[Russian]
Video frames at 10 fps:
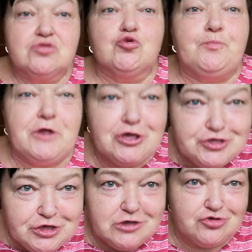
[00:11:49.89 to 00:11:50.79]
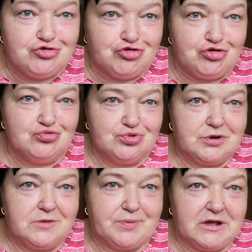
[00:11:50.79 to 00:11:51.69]
Ну, приди,
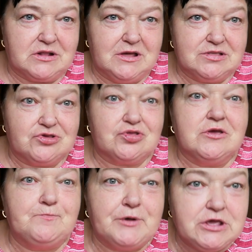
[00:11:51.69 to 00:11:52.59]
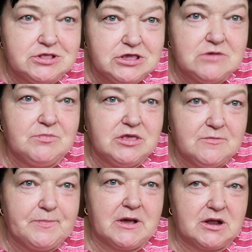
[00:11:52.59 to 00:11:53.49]
чучундра прокладочная, приди
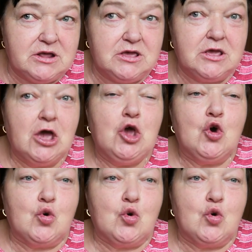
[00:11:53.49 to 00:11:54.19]
мне поклей.